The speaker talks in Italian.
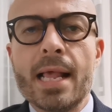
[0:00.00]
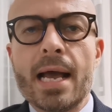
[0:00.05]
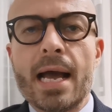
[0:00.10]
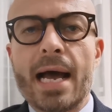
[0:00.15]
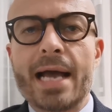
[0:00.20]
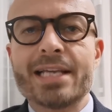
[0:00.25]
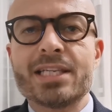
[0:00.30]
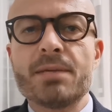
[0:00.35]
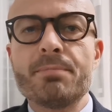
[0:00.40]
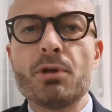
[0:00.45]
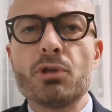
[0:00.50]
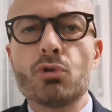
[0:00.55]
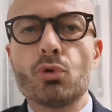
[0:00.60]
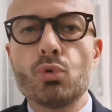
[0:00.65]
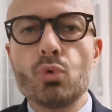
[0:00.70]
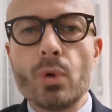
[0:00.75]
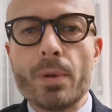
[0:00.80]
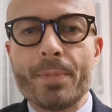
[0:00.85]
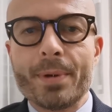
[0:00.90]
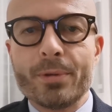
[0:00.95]
ha esibito
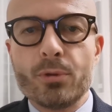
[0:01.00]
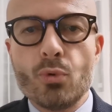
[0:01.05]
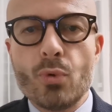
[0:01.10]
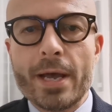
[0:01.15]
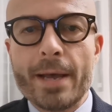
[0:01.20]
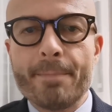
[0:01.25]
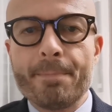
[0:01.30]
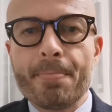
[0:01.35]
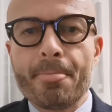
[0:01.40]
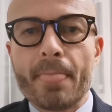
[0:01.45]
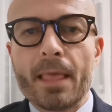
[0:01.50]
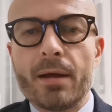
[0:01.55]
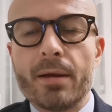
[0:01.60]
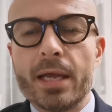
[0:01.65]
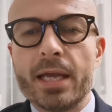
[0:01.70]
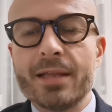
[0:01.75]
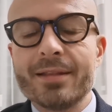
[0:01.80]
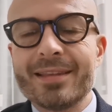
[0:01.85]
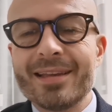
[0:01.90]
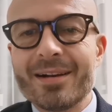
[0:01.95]
due, due
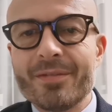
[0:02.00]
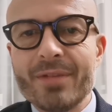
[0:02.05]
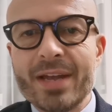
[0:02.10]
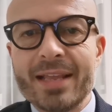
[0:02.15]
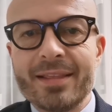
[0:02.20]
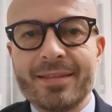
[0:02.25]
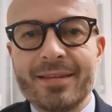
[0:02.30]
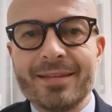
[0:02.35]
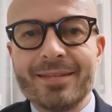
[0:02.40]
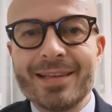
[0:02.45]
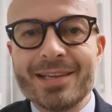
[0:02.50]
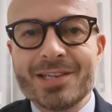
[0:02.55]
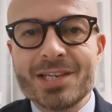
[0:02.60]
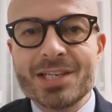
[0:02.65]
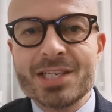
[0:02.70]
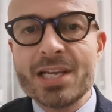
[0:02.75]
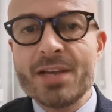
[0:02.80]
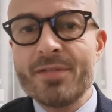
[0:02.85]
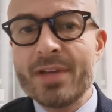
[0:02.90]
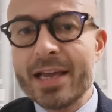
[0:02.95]
interventi
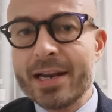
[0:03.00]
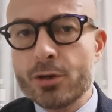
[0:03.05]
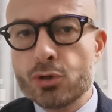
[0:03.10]
decisivi e